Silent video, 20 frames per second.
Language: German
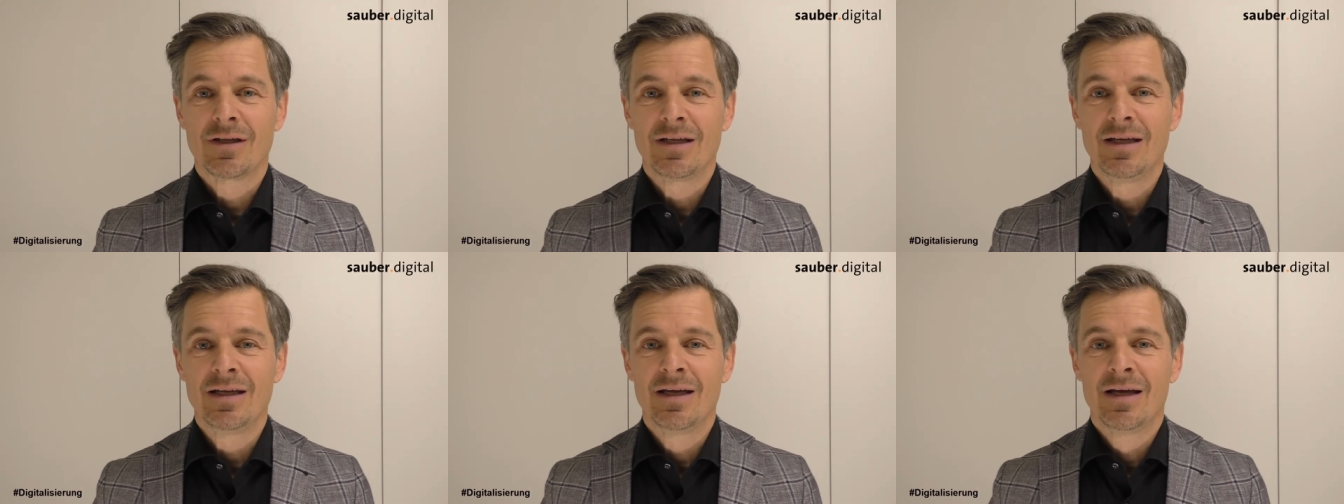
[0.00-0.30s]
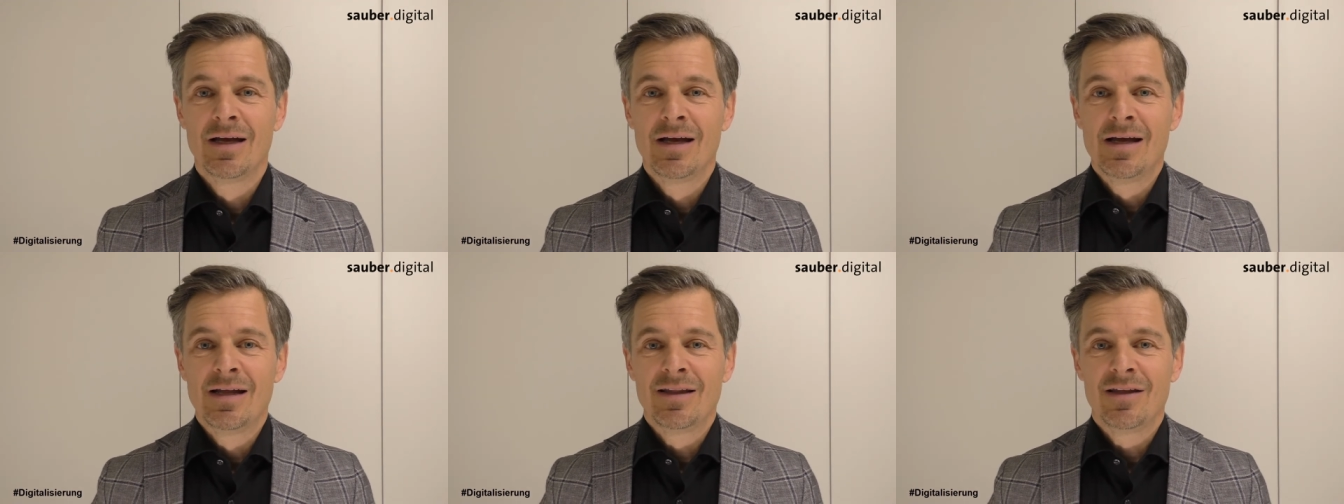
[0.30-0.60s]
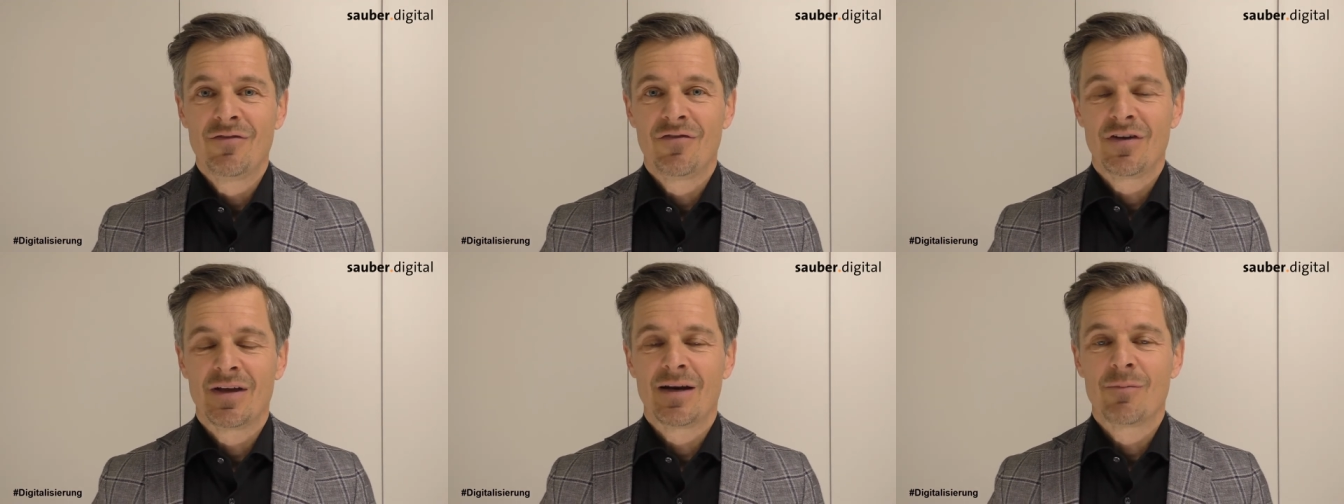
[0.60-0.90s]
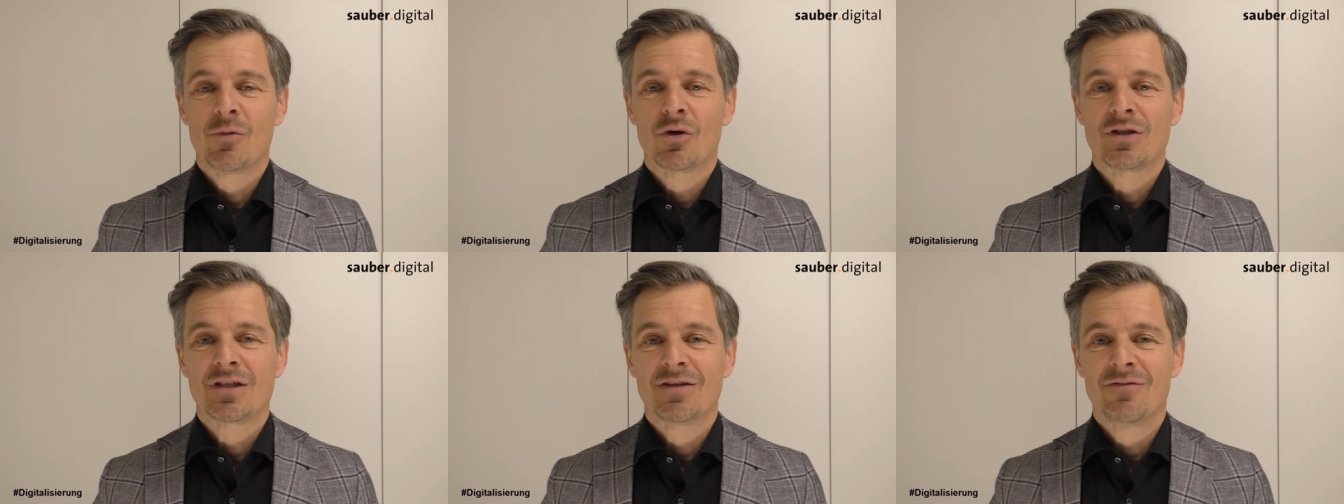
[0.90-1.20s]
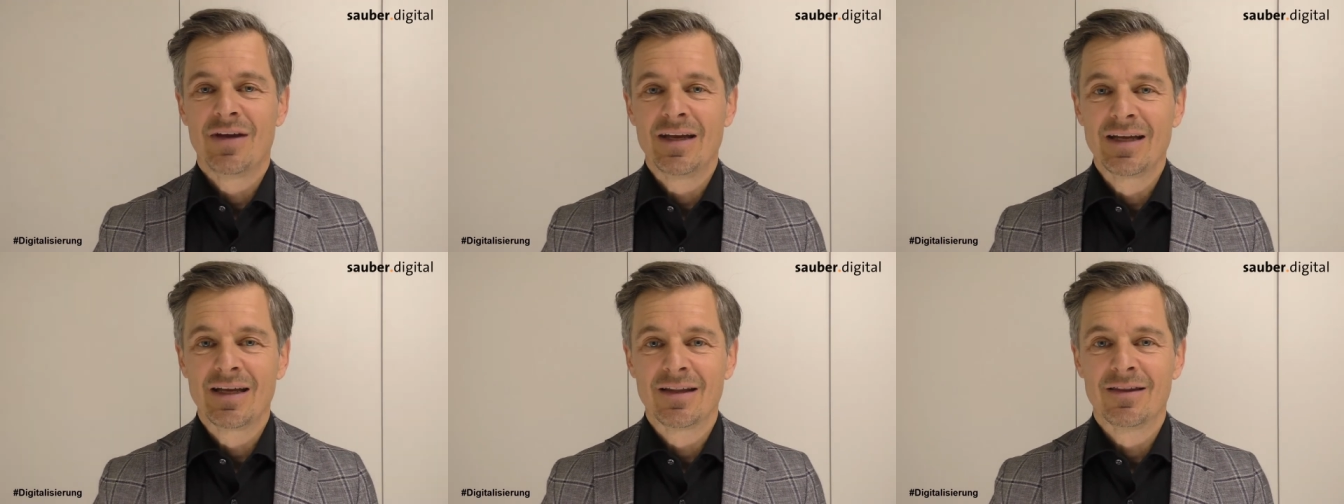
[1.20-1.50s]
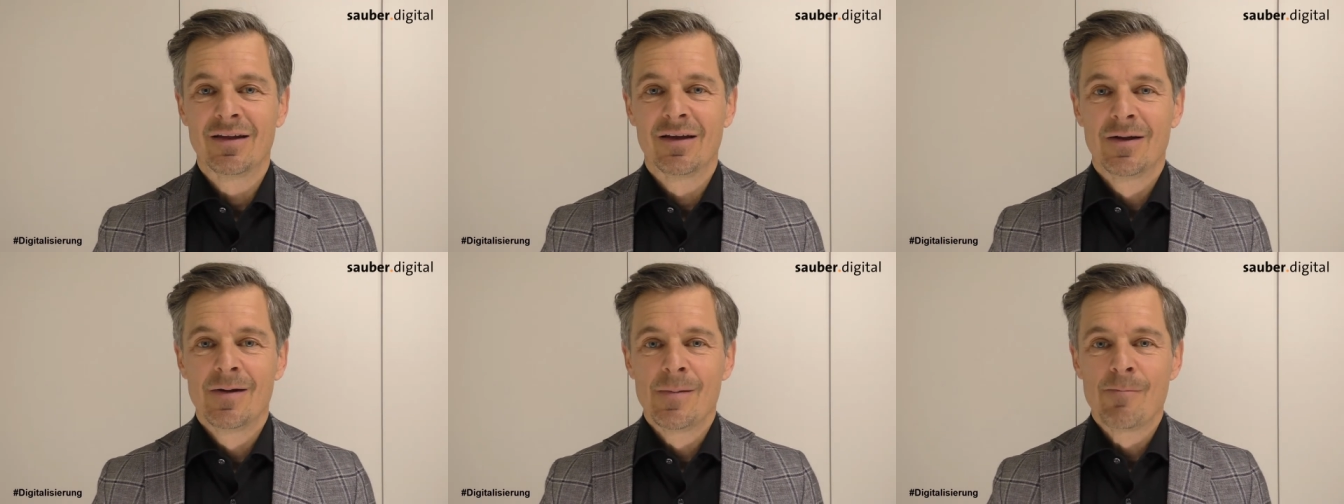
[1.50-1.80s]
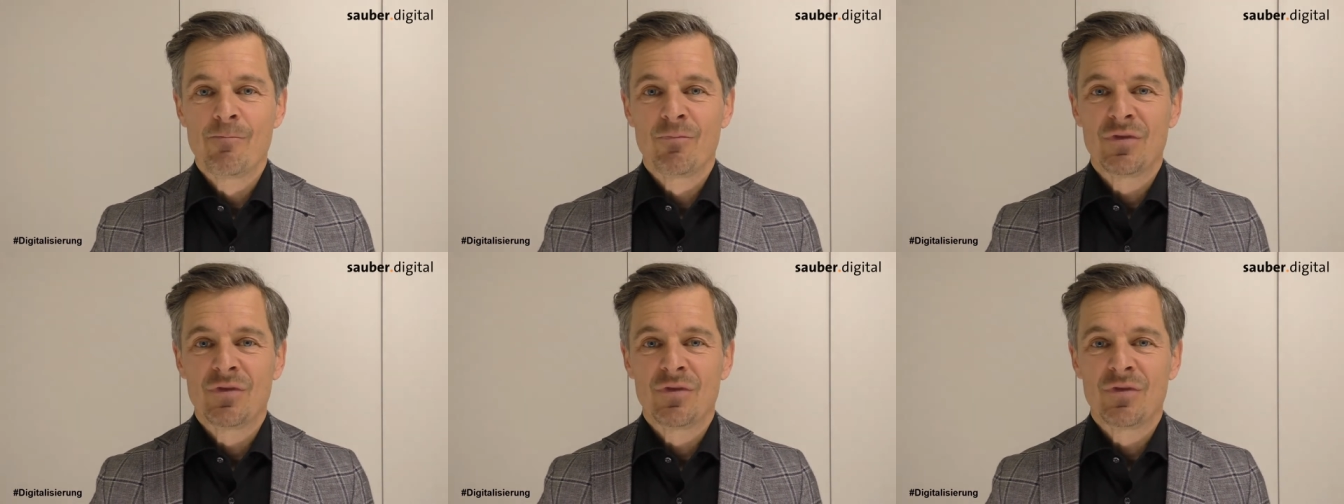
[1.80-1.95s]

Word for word: die die Firma zwingen,